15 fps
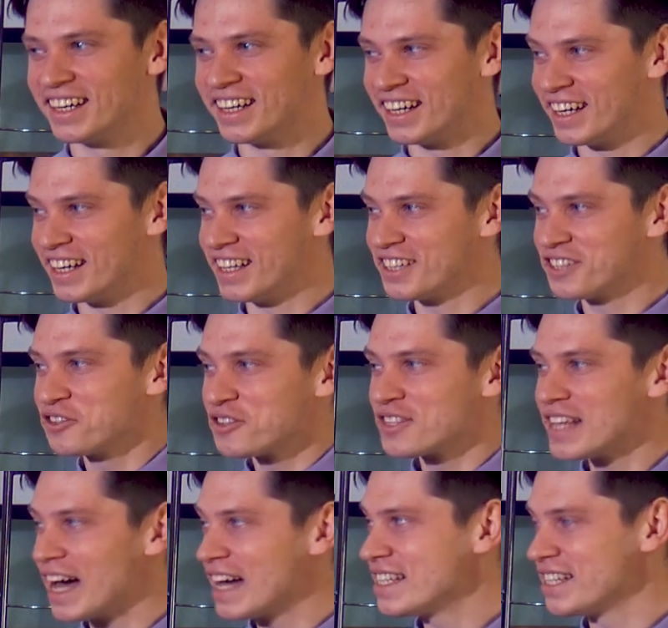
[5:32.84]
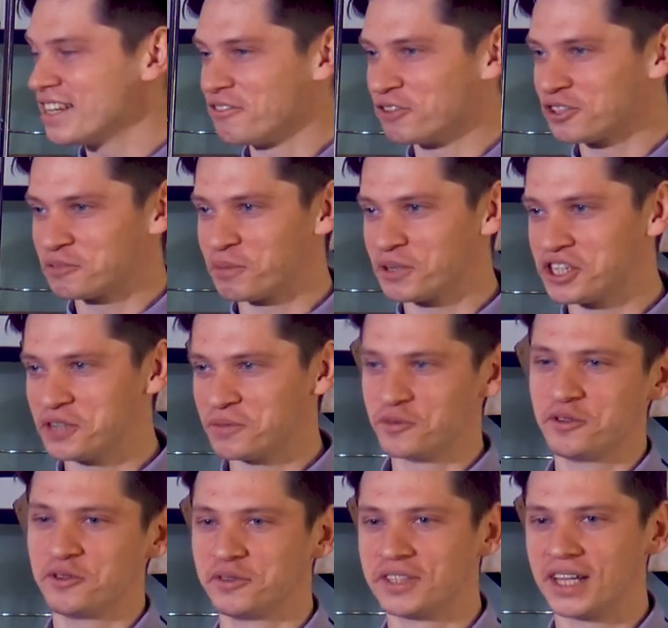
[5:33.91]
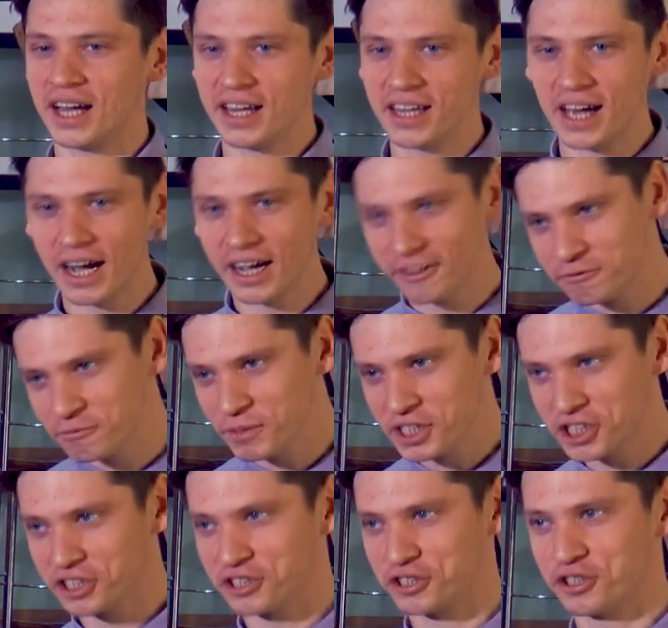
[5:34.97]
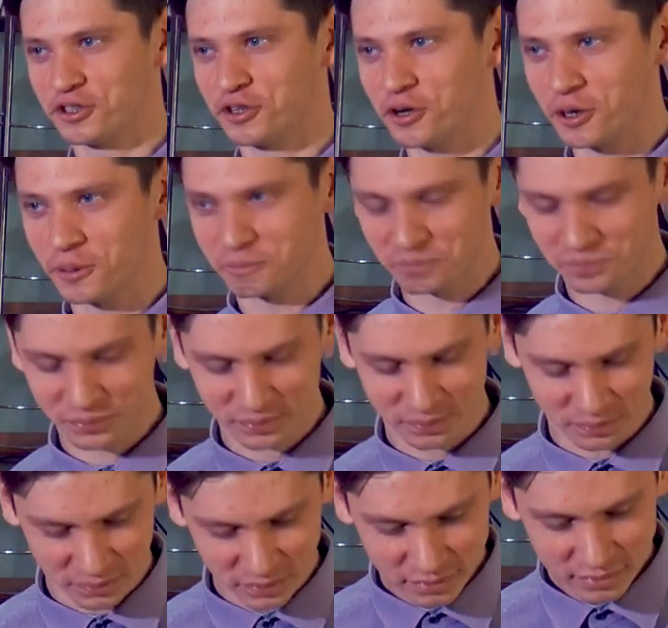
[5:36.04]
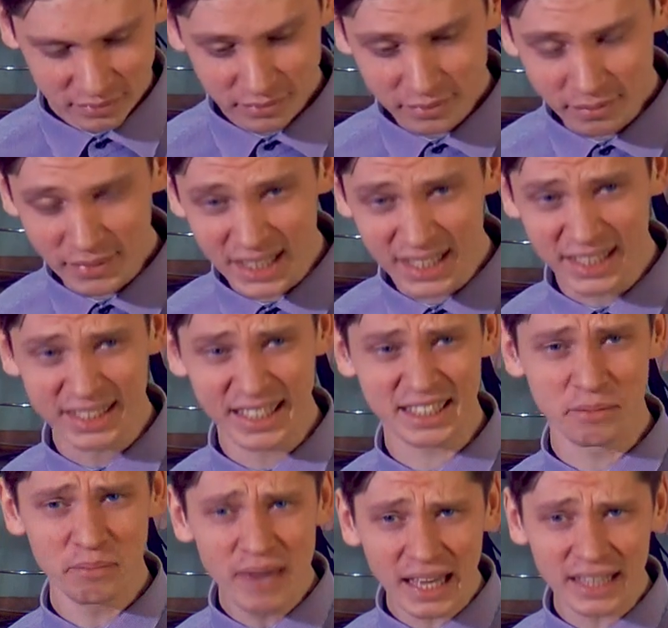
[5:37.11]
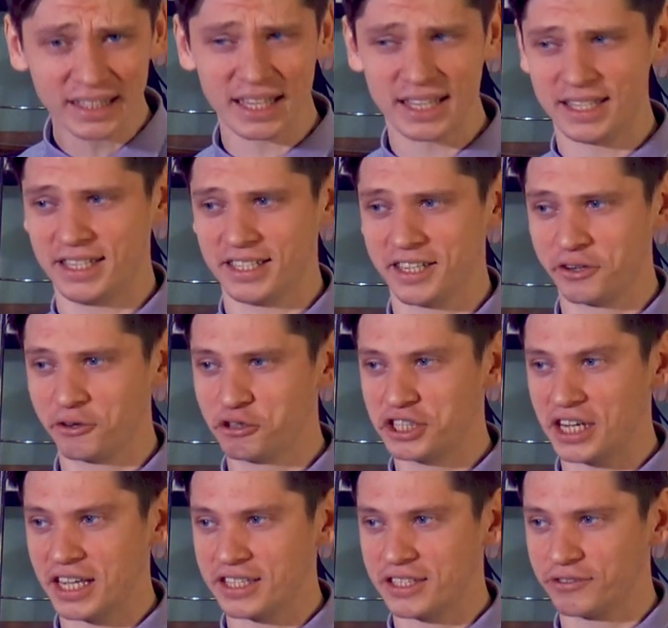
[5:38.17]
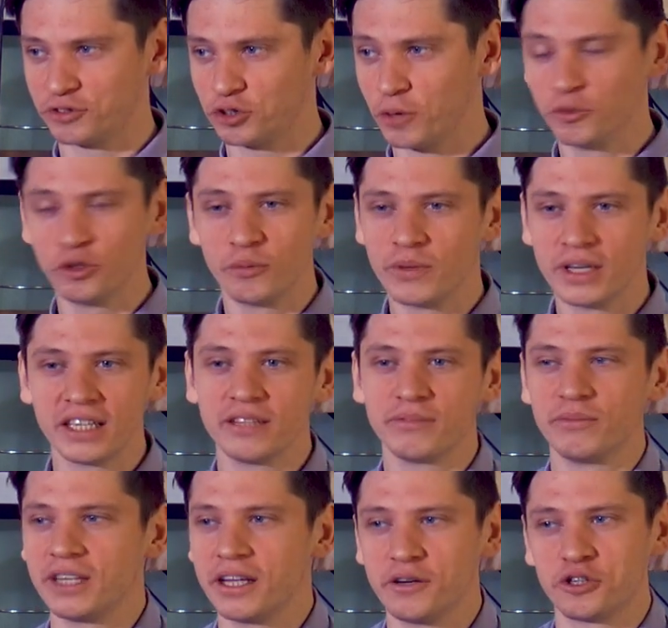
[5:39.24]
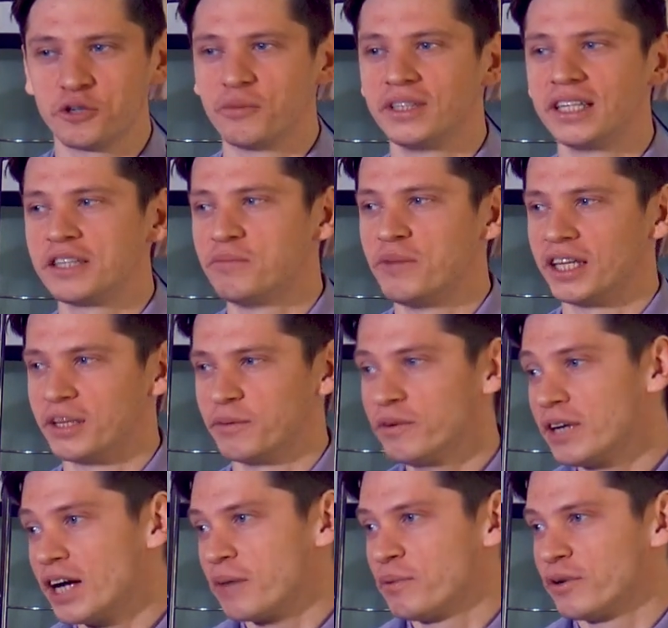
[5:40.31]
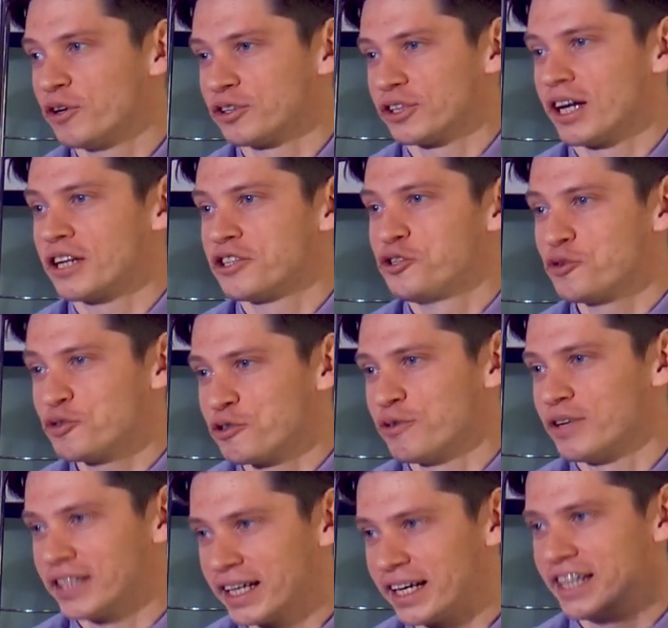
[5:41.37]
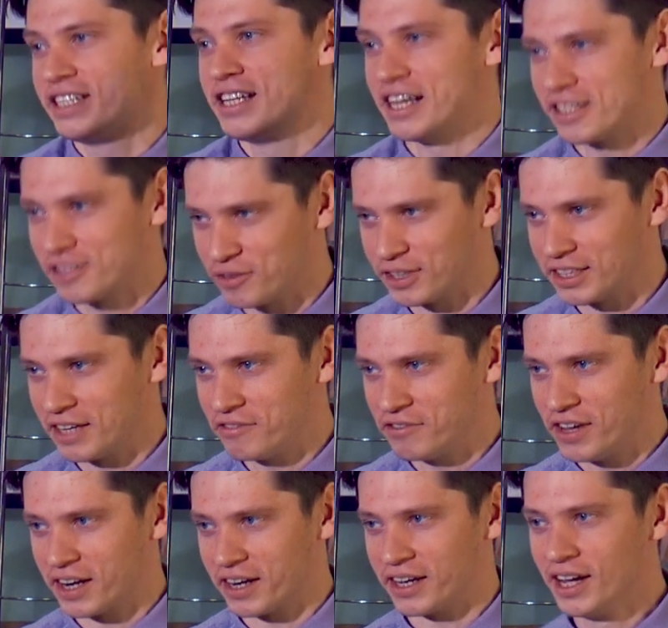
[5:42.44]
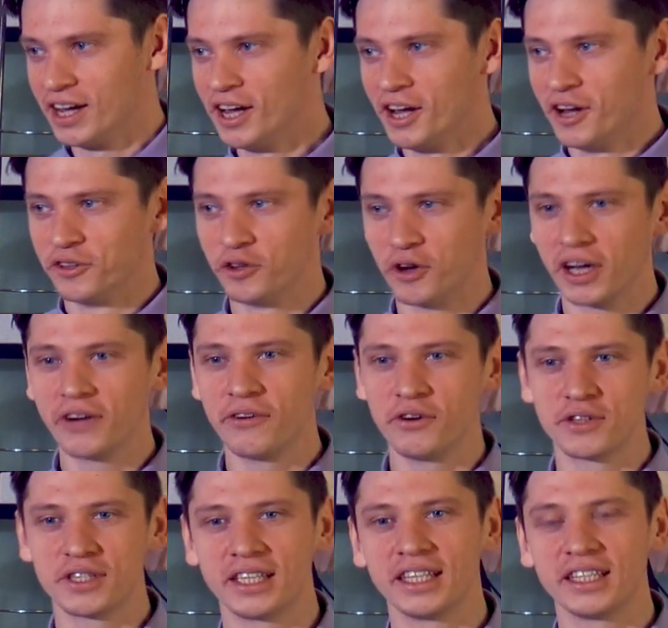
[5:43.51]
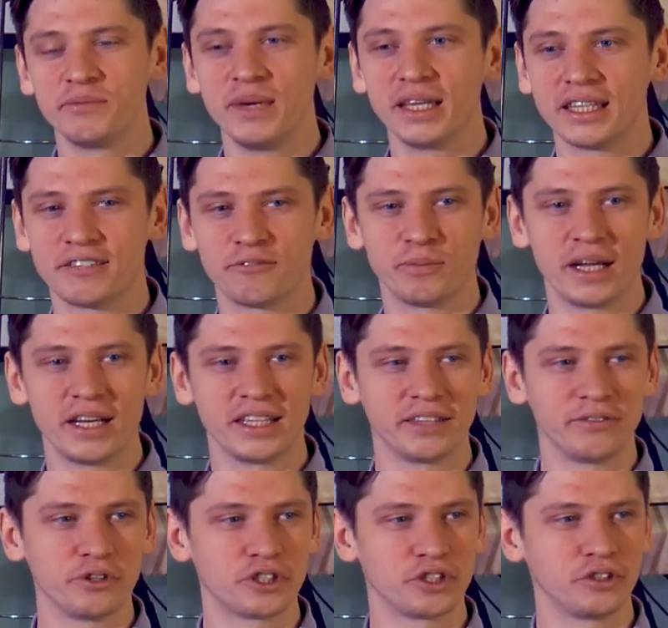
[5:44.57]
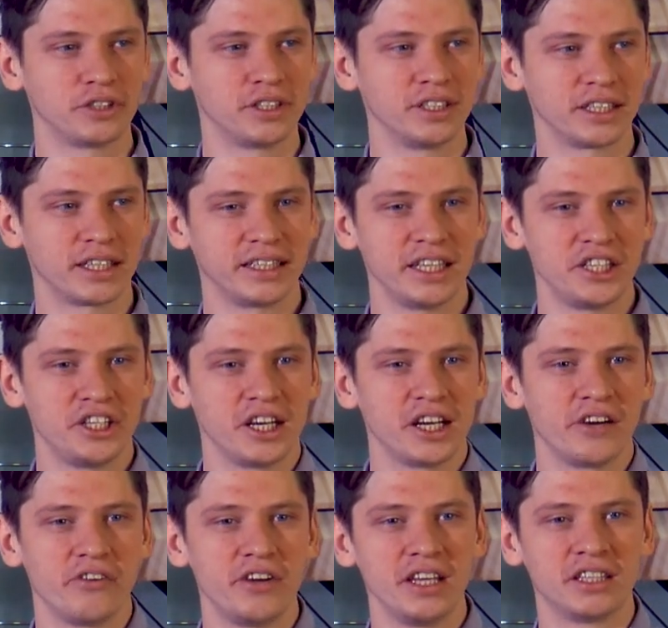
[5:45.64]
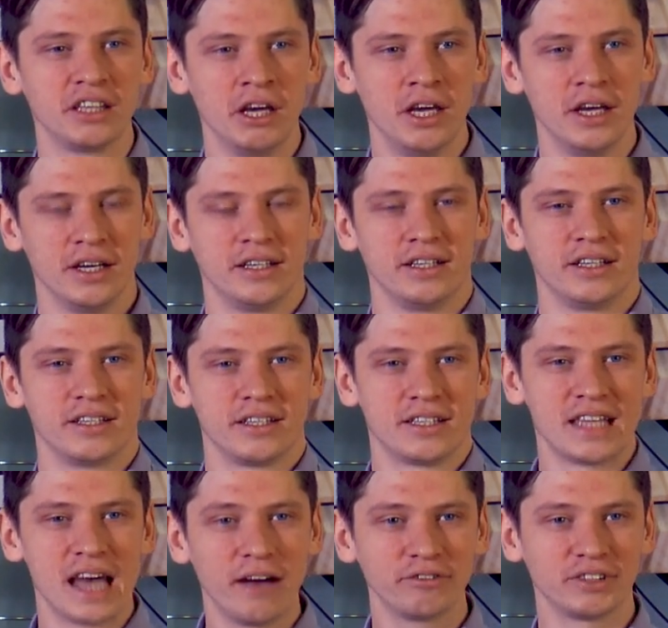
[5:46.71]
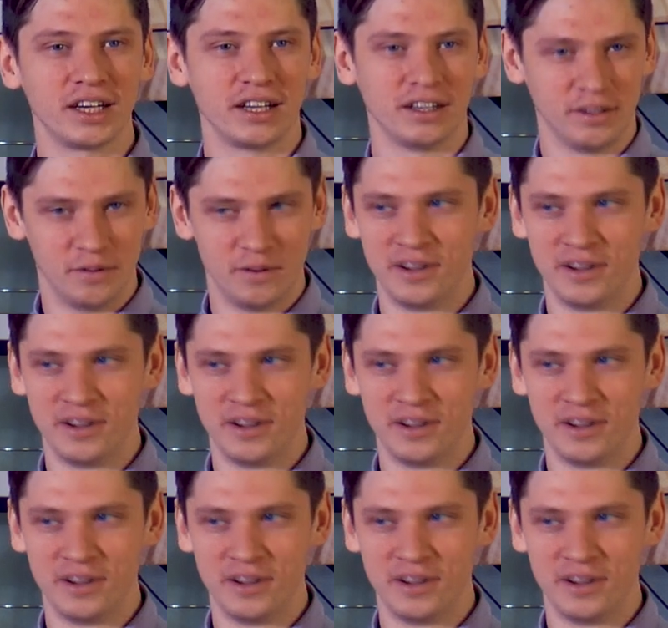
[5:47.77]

А, и тут, знаете, вот почему, да, Иаков пишет, что э, надменность заключается в том, ну, мы не, мы не решим, мы надменны. Мы как бы как чувствовали, так и действовали, да, верой. Но я говорю за надменность в плане того, что когда человек говорит, э, завтра